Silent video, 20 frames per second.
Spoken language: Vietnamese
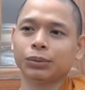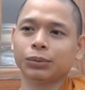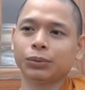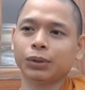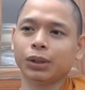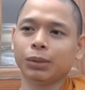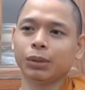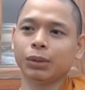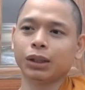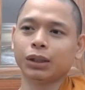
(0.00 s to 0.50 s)

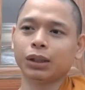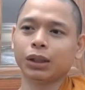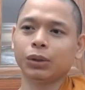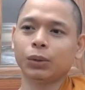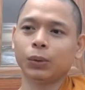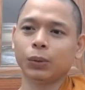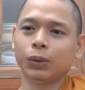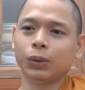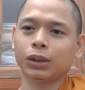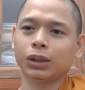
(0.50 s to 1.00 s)
quý vị biết cây
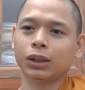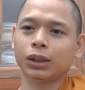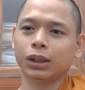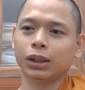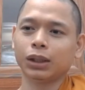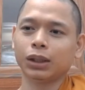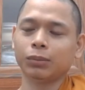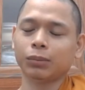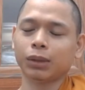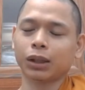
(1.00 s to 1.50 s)
lúa
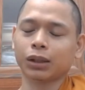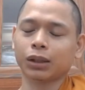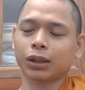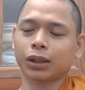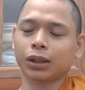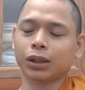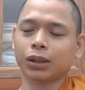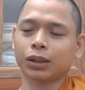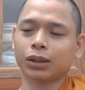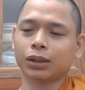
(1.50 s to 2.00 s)
khi mà
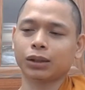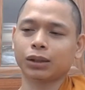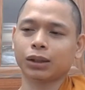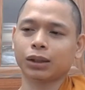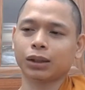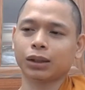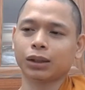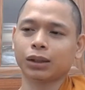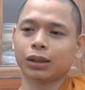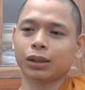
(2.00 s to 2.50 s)
nó
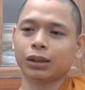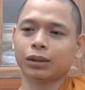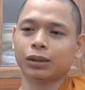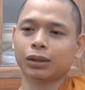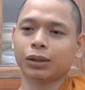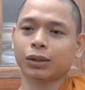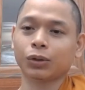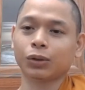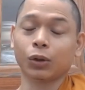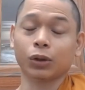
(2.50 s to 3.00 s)

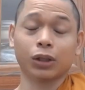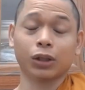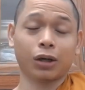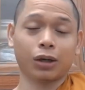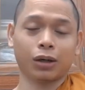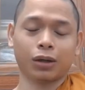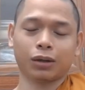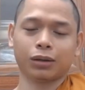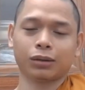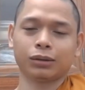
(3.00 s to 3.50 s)
nó còn
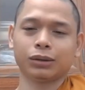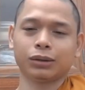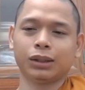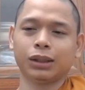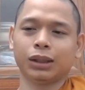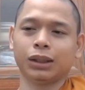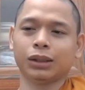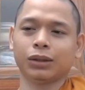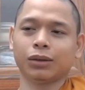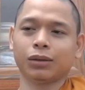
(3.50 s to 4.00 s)
non
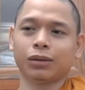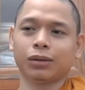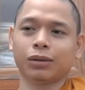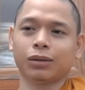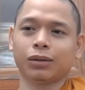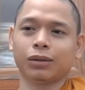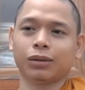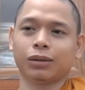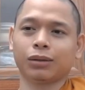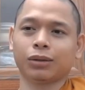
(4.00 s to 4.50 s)
thì
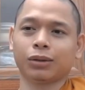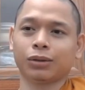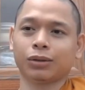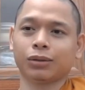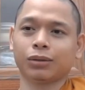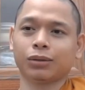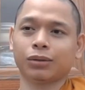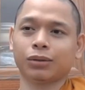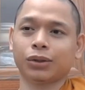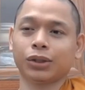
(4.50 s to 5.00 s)
nó nó
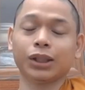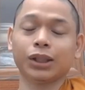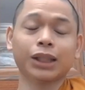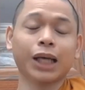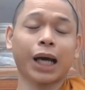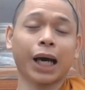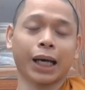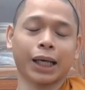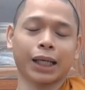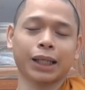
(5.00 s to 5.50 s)
nó đứng
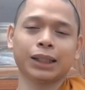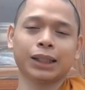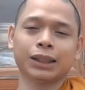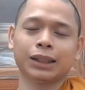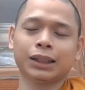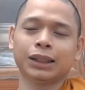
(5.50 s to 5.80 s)
thẳng